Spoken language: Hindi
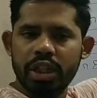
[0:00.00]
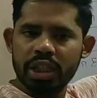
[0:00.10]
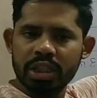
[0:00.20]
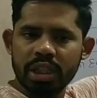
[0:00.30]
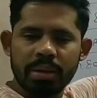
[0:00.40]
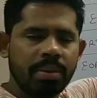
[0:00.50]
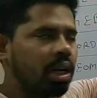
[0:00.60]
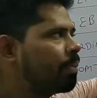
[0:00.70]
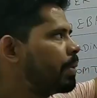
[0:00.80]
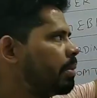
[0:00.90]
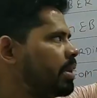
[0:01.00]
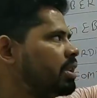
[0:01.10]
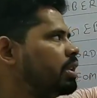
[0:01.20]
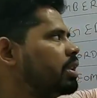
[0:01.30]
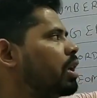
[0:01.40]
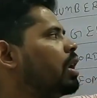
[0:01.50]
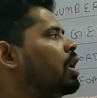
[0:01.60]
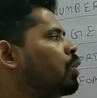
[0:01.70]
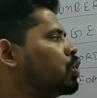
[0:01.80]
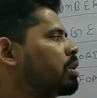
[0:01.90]
इरेशनल नंबर और संख्या
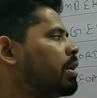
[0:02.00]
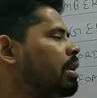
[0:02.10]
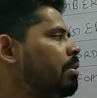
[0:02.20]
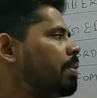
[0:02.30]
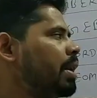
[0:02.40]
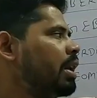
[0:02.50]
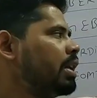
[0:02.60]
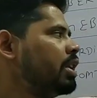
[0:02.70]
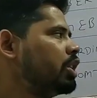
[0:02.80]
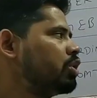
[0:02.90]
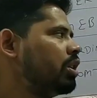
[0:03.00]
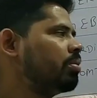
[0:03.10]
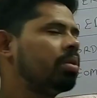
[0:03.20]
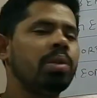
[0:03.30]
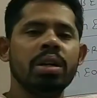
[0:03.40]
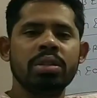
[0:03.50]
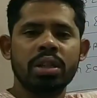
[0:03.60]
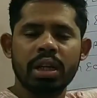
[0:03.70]
उसके बाद हमें पढ़ना है नेचुरल नंबर